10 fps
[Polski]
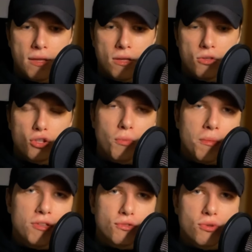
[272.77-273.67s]
no to
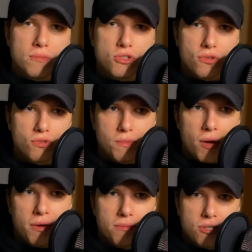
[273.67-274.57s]
moment, w którym
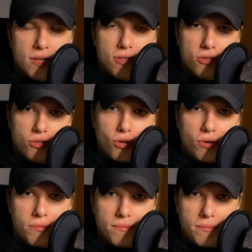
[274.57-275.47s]
zrozumiałem, że
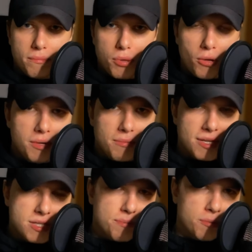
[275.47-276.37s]
to problem
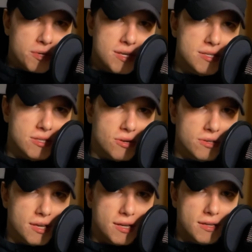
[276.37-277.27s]
leży po mojej
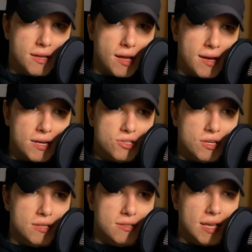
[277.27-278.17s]
stronie, a
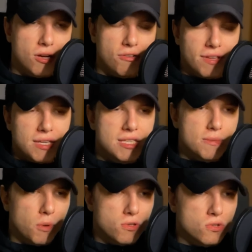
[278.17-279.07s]
raczej tego, w jaki
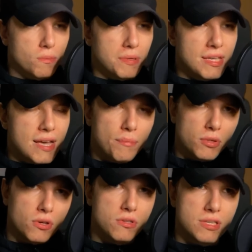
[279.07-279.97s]
sposób ja
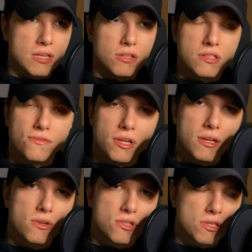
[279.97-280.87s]
podchodzę i do
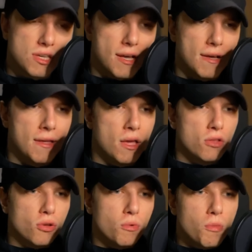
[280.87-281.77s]
swojego życia,
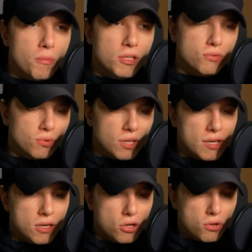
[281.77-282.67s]
to był moment
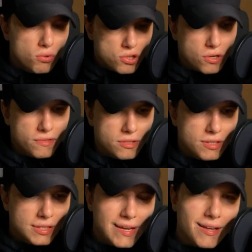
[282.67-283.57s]
tutaj kluczowy. No
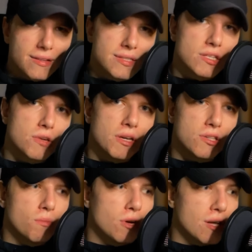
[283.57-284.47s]
i tak zaczęła
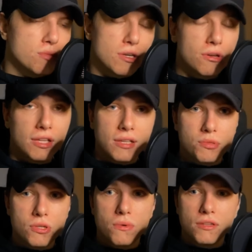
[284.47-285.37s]
się moja przygoda, na
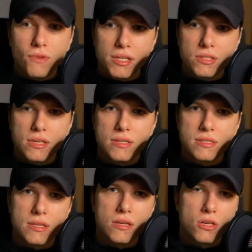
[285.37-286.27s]
przykład właśnie
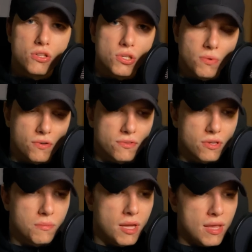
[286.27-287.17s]
z
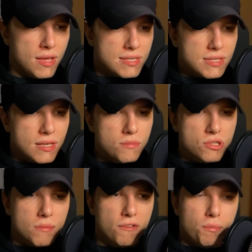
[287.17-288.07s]
siłownią. Z tym,
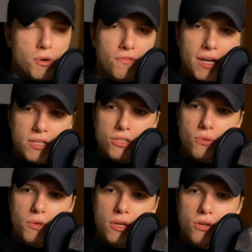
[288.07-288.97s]
żeby wprowadzić do
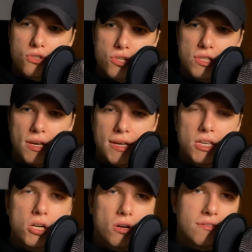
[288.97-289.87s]
mojego życia
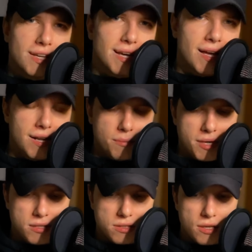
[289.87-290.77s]
jakikolwiek
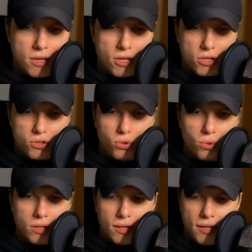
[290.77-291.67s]
element,
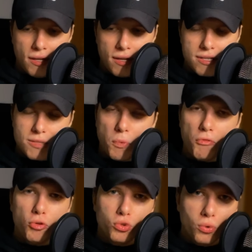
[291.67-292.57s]
który
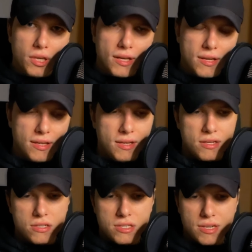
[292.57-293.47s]
spowoduje,
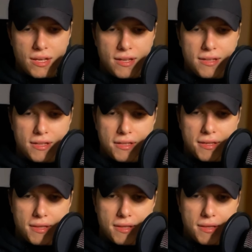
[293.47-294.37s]
że
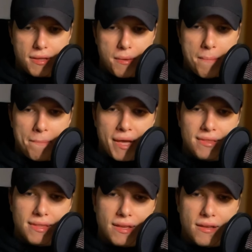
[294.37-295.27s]

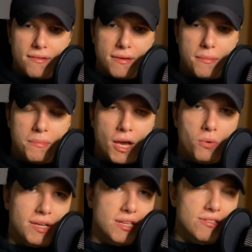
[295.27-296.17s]
będę miał
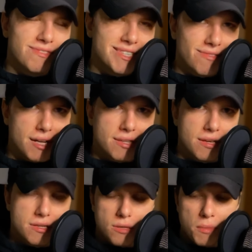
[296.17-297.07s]
jakieś wyzwanie,
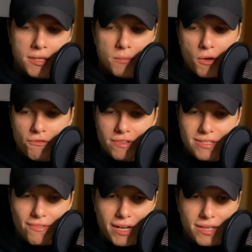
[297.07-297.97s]
że będę miał
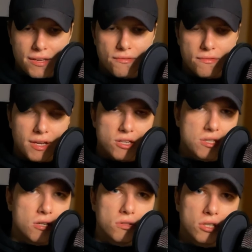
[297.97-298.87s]
wyzwanie
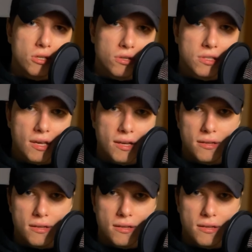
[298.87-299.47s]
każdego tygodnia,